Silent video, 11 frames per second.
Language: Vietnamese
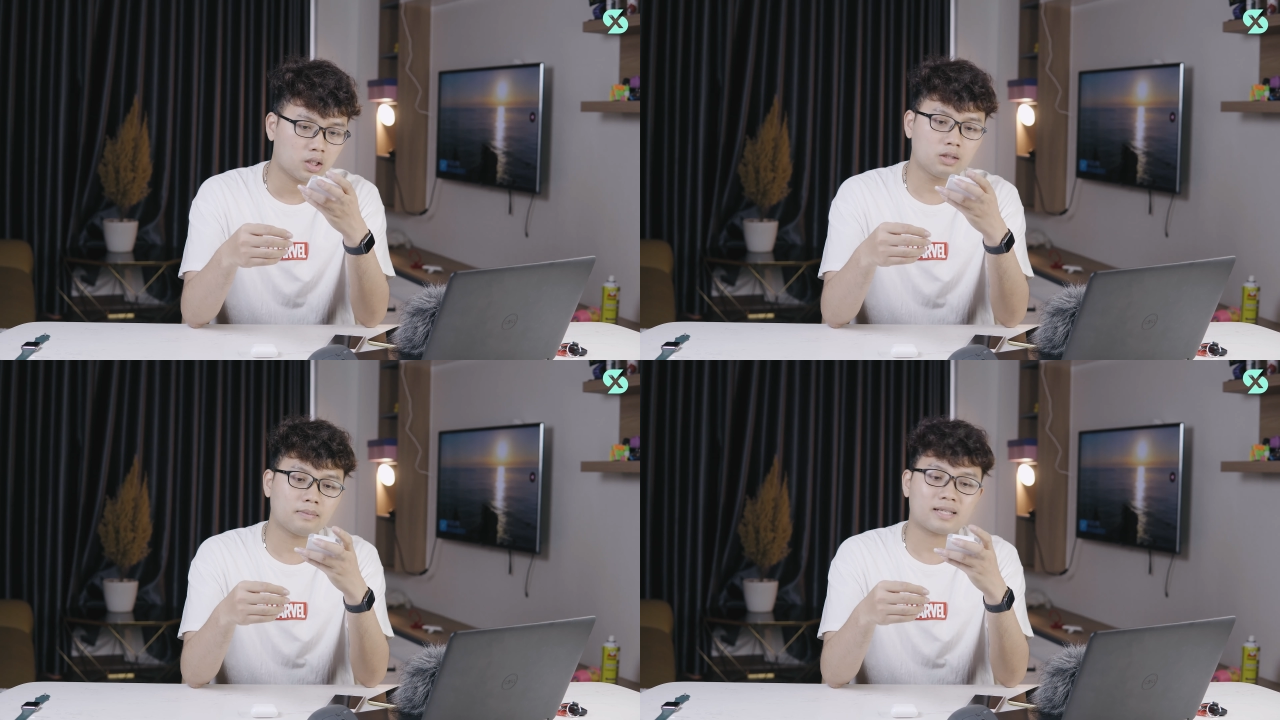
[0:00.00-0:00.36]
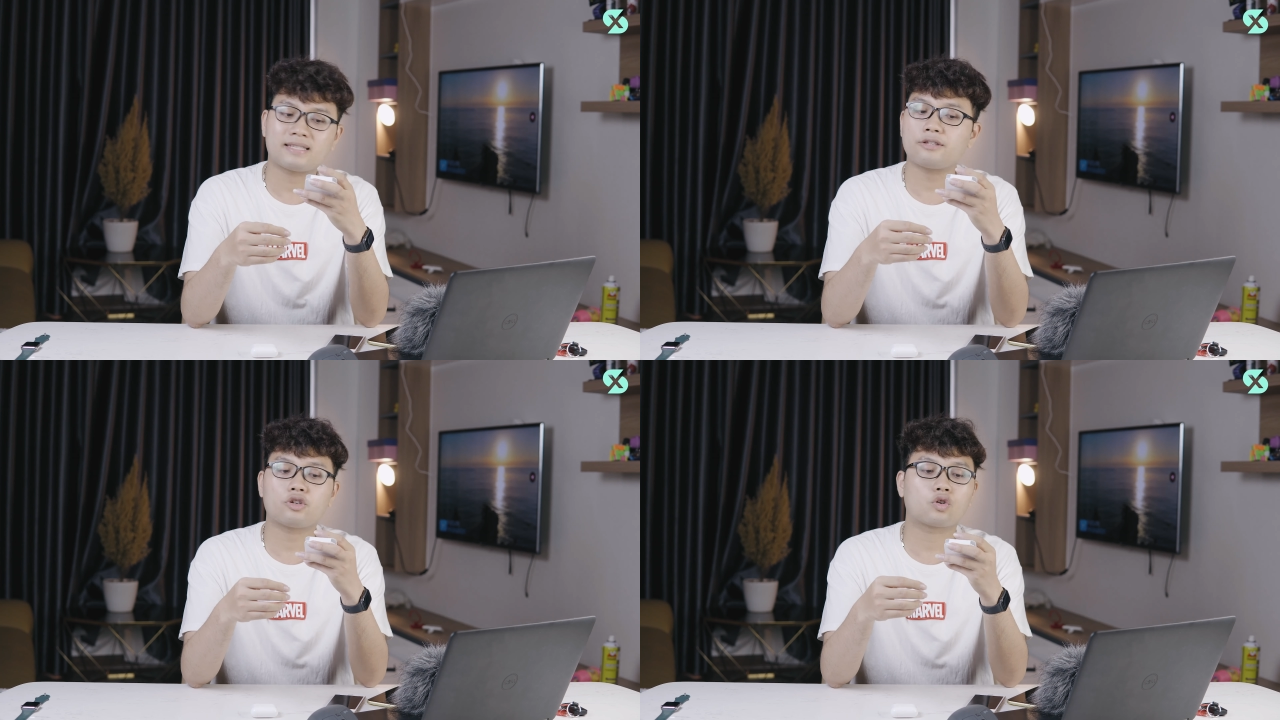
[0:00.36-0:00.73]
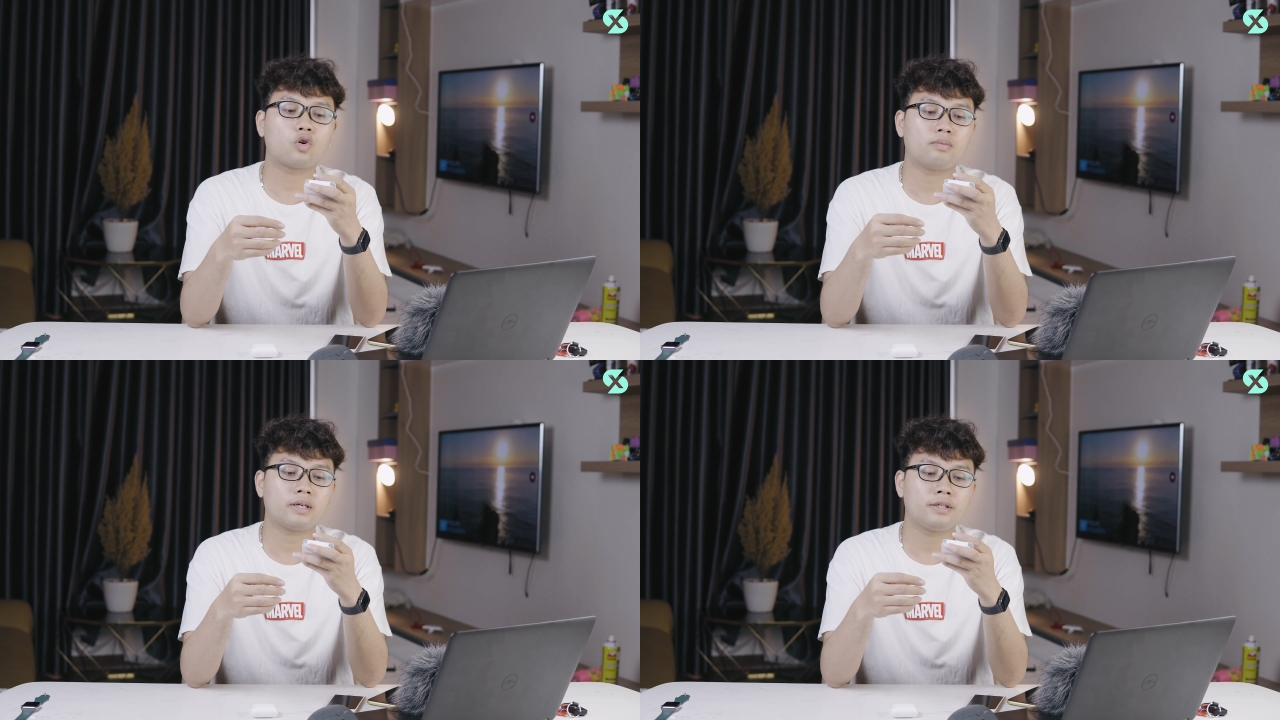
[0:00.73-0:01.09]
Nhưng mà xét cho
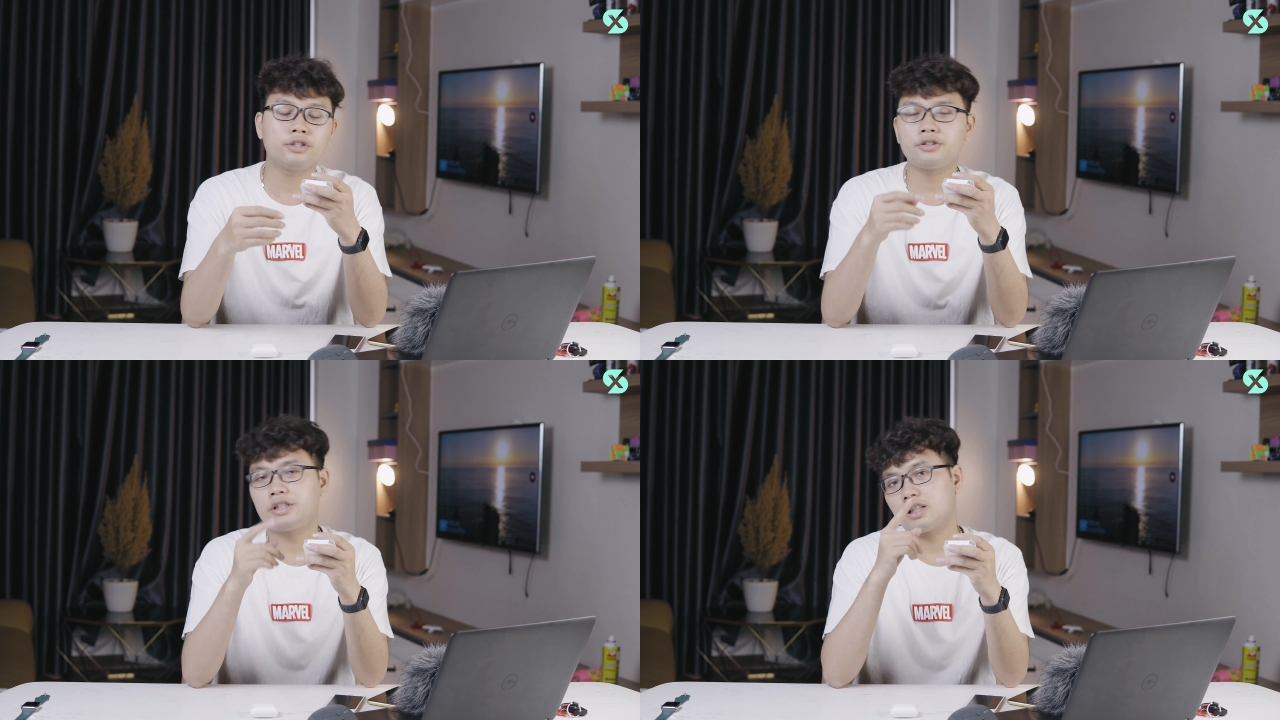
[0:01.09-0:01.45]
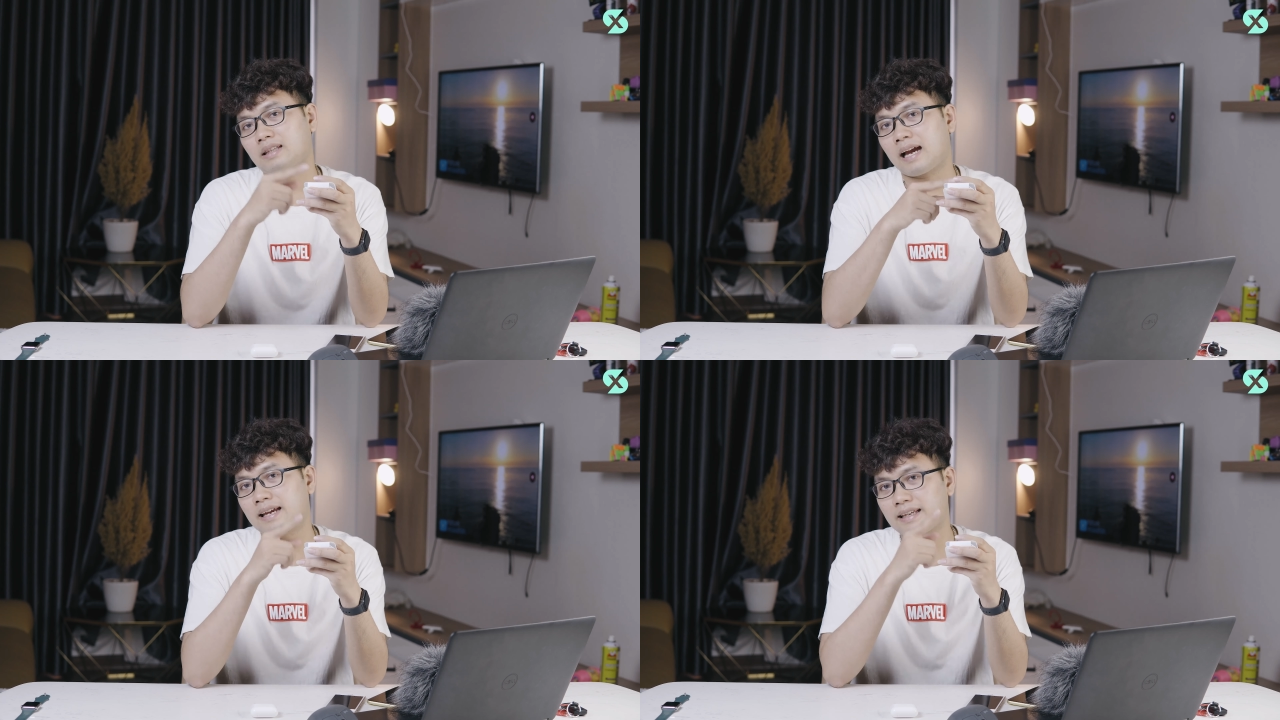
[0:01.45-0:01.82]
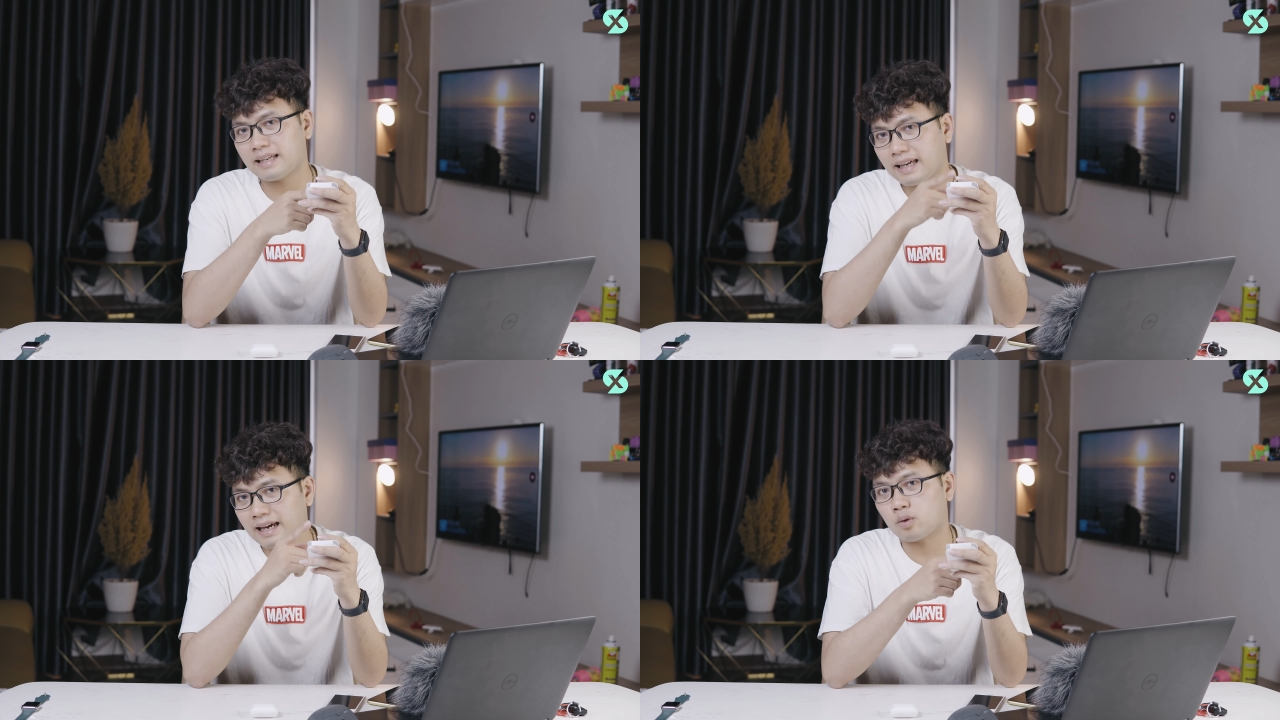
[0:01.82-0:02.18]
cùng ấy, những chiếc tai
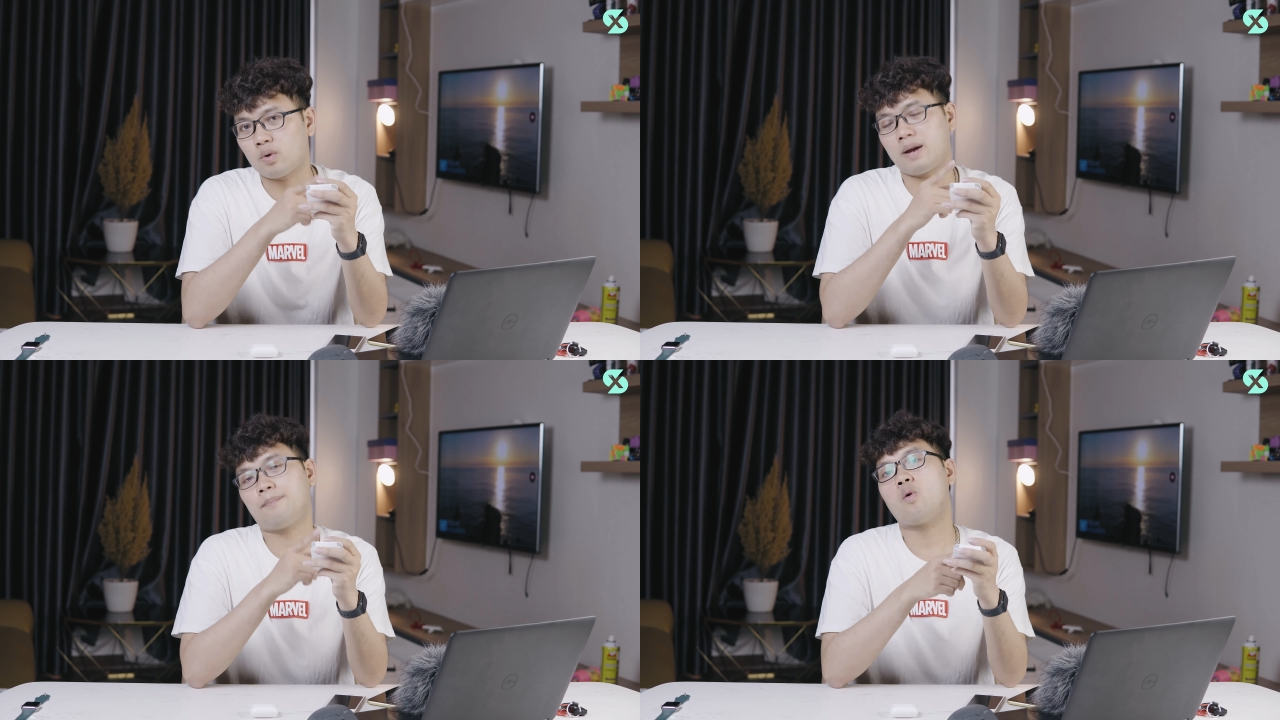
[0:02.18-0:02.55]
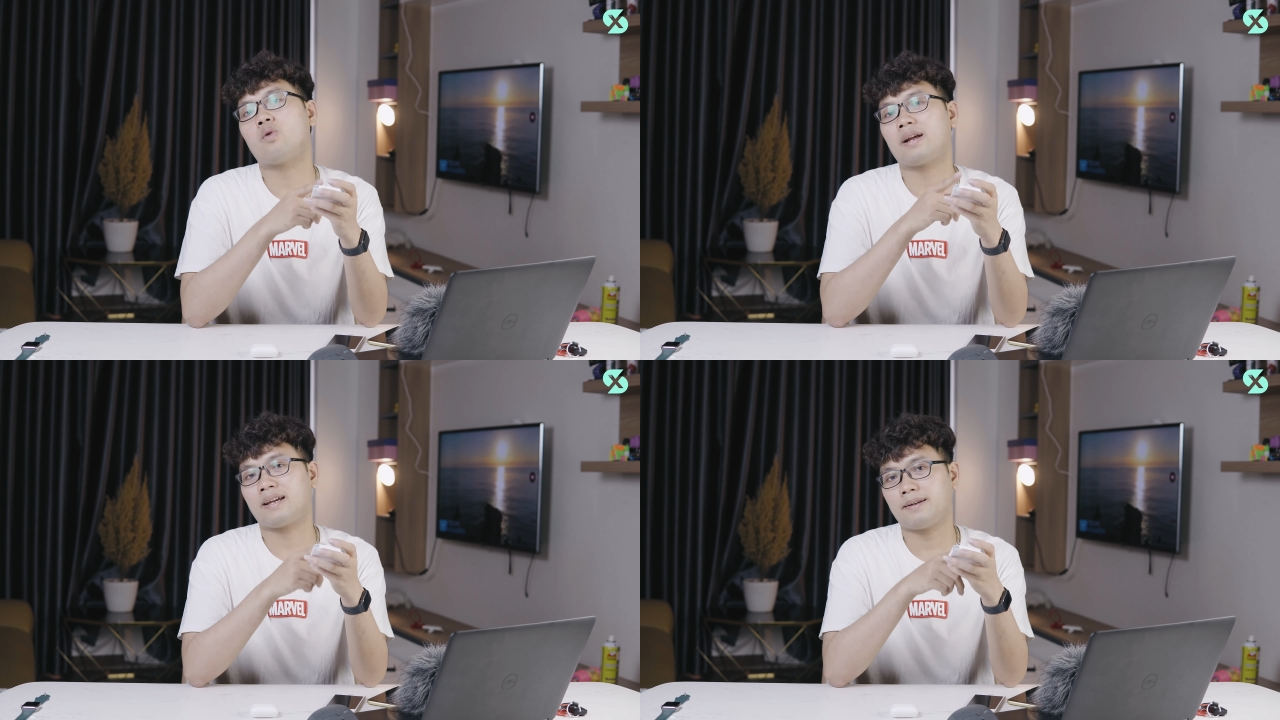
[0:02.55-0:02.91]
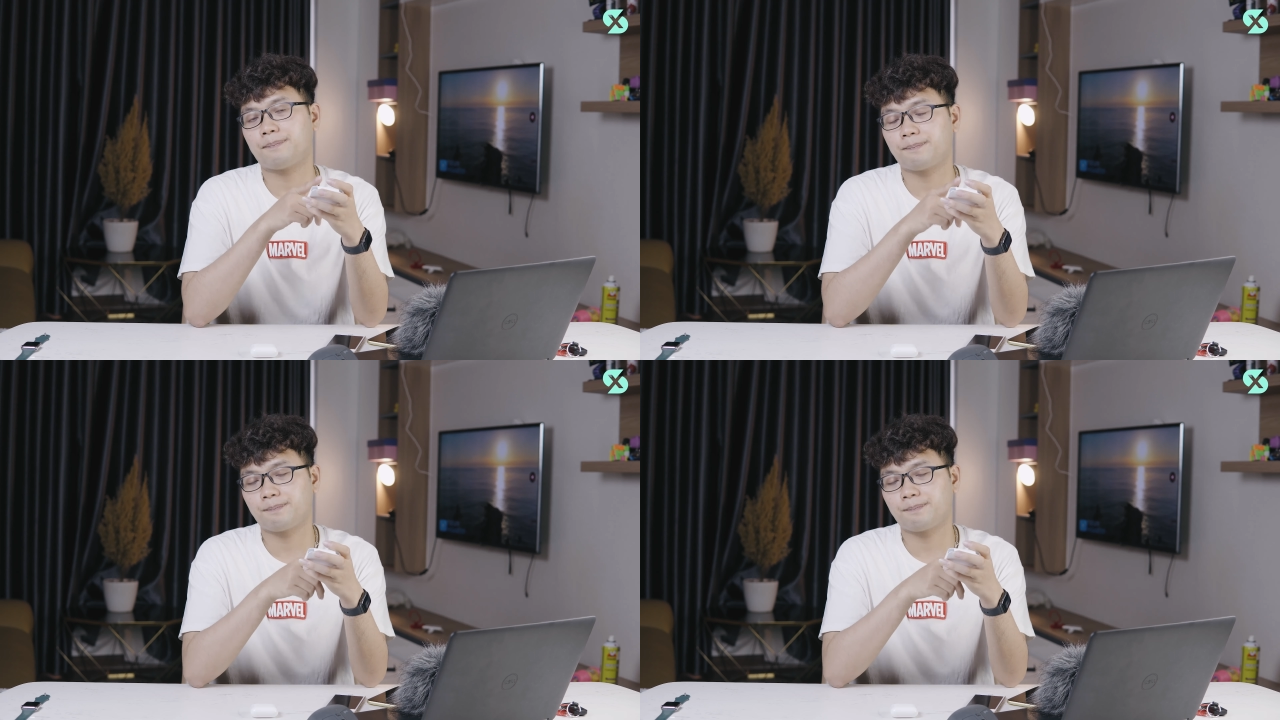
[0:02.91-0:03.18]
nghe của Apple này ấy,